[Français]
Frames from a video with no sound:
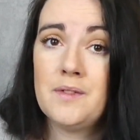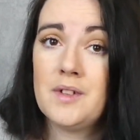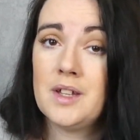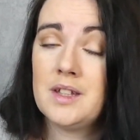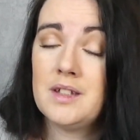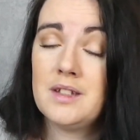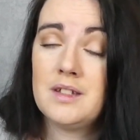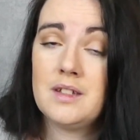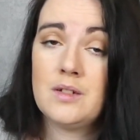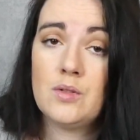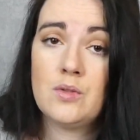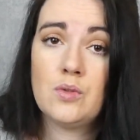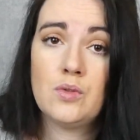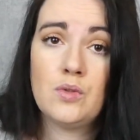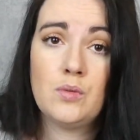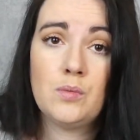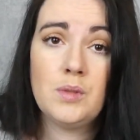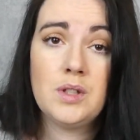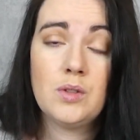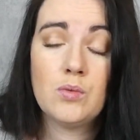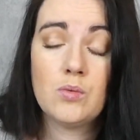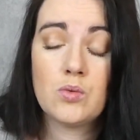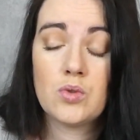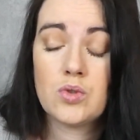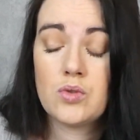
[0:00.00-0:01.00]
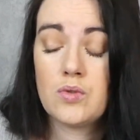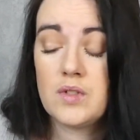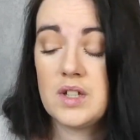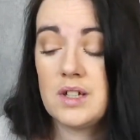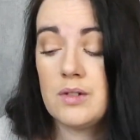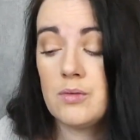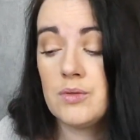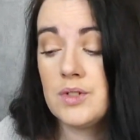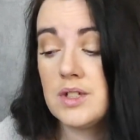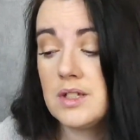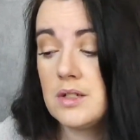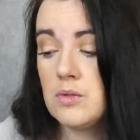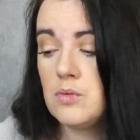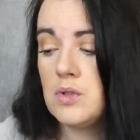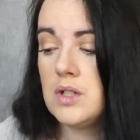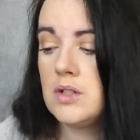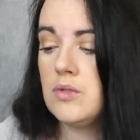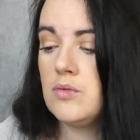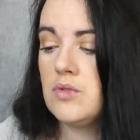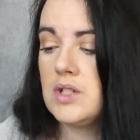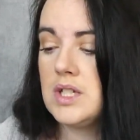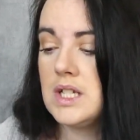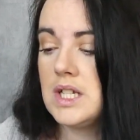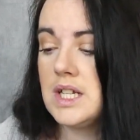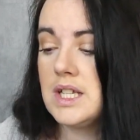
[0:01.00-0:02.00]
de faire des économies donc je vais continuer
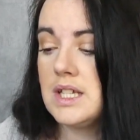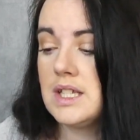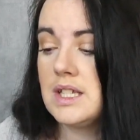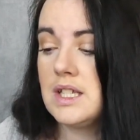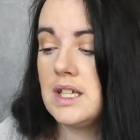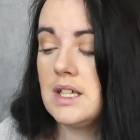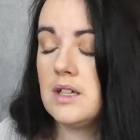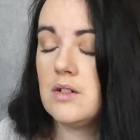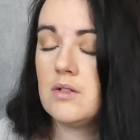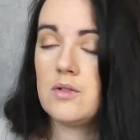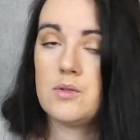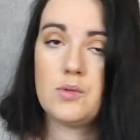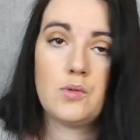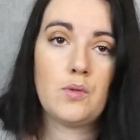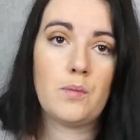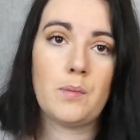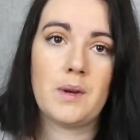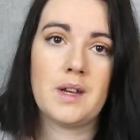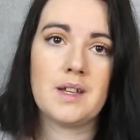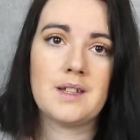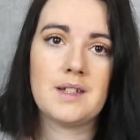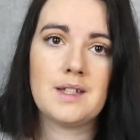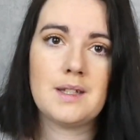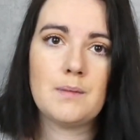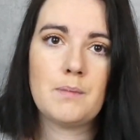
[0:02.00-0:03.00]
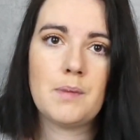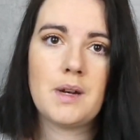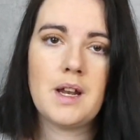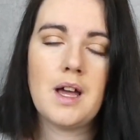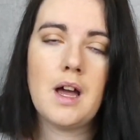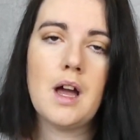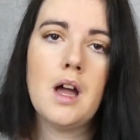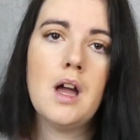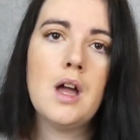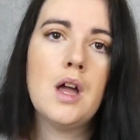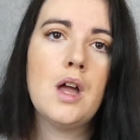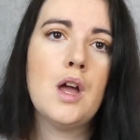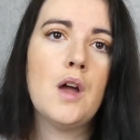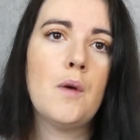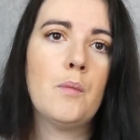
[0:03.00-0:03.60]
d'utiliser ce principe là